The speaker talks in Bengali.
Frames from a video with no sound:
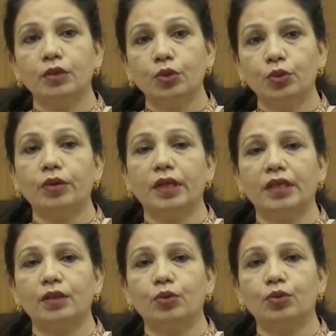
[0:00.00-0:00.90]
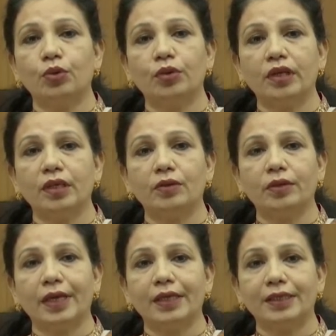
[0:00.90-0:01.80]
জরুরি কিন্তু জরুরি কিন্তু
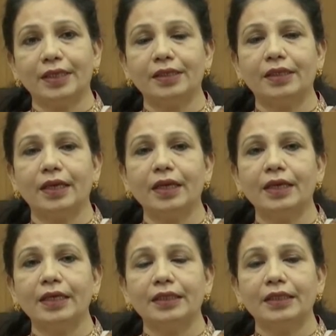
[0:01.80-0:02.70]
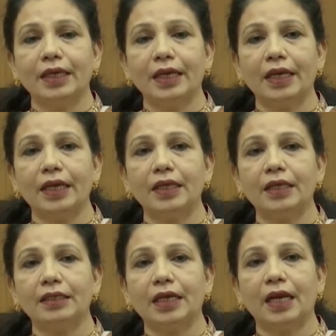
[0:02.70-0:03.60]
এই সেন্সে যে এই
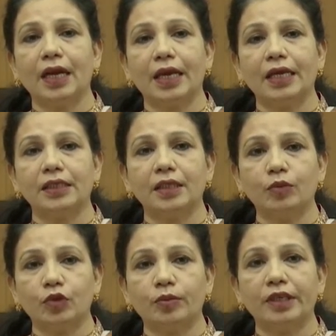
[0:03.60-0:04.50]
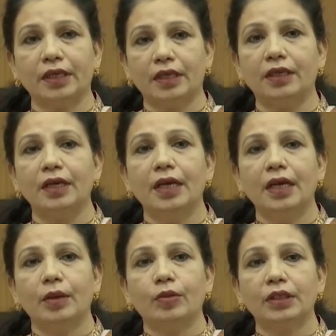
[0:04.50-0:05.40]
যারা অ্যাসিমটোমেটিক
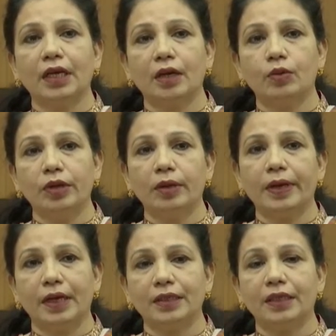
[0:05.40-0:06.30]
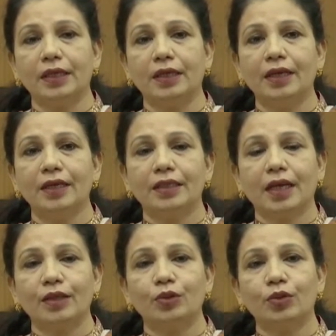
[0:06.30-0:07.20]
এবং যারা ঘুরে বেড়াচ্ছেন
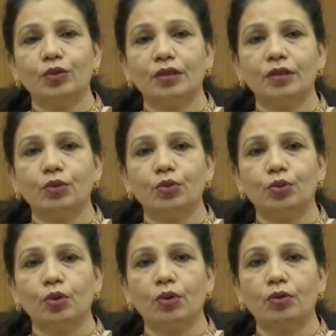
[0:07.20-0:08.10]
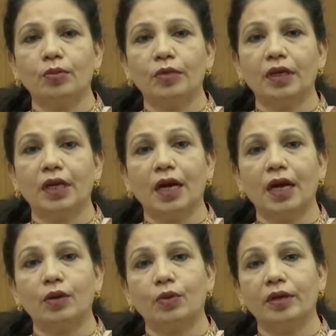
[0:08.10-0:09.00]
তার জন্য কিন্তু সংক্রমণের
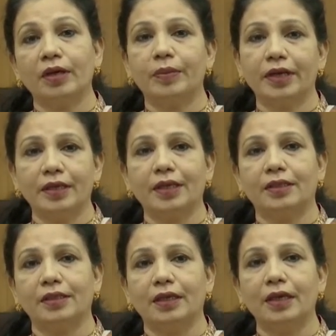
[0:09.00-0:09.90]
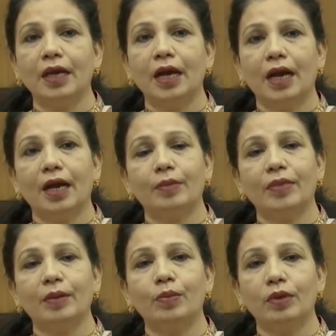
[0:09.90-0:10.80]
হার অনেক বেড়ে যাচ্ছে
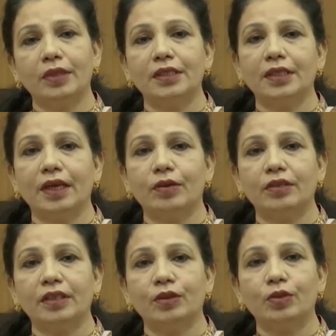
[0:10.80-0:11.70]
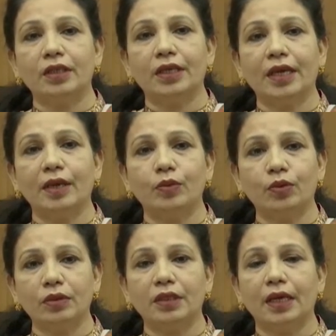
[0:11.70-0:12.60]
আমরা বলতেছি এখন যে যদি এই
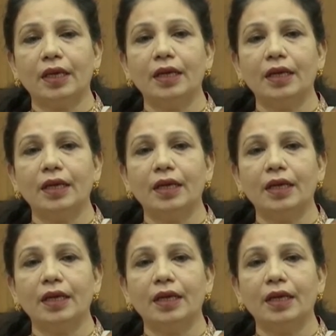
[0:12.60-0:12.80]
মুহূর্তে